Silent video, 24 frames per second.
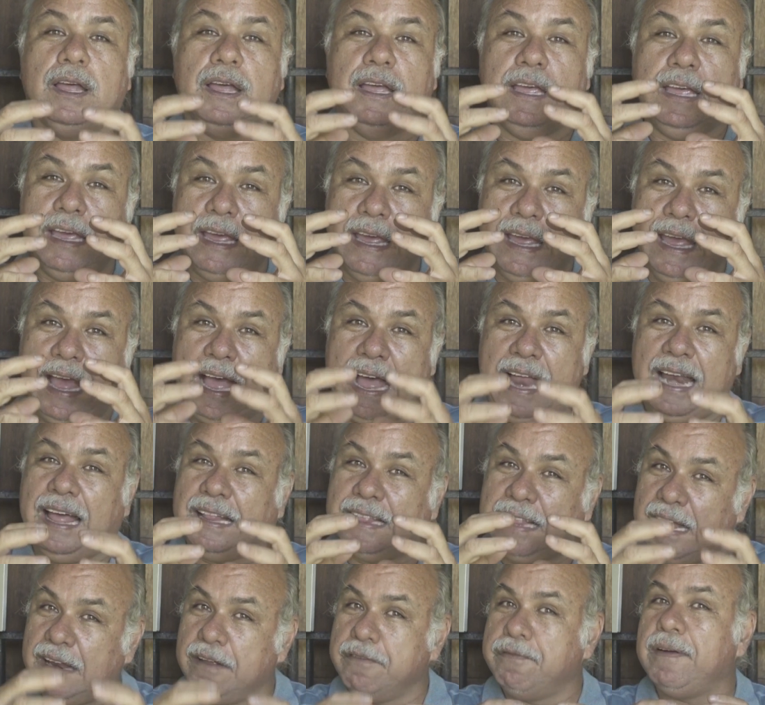Y al
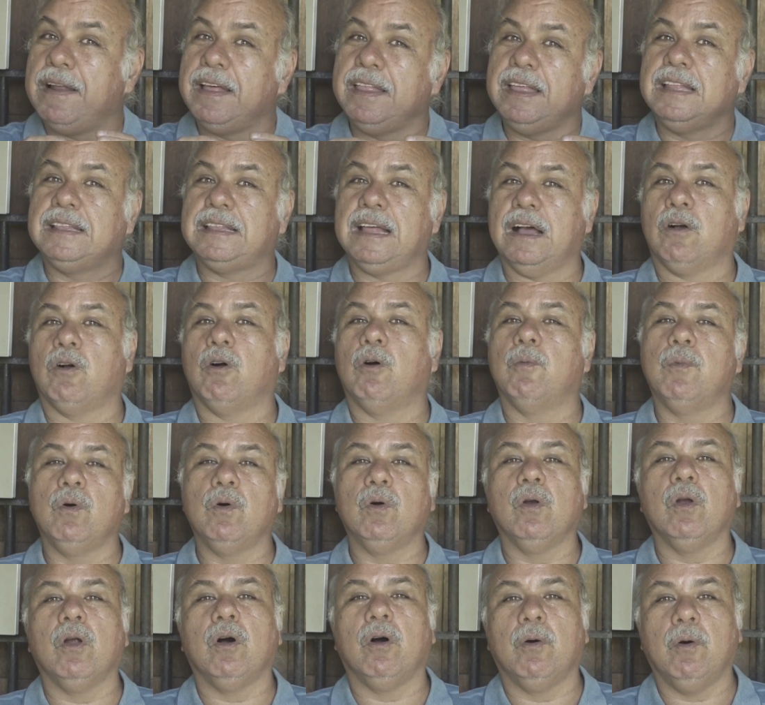estar infladitas como
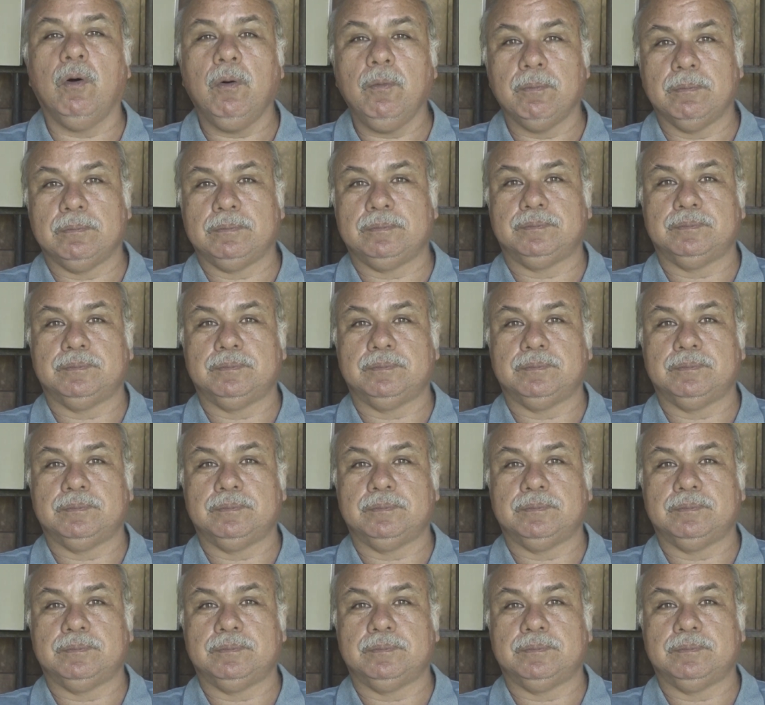un globo,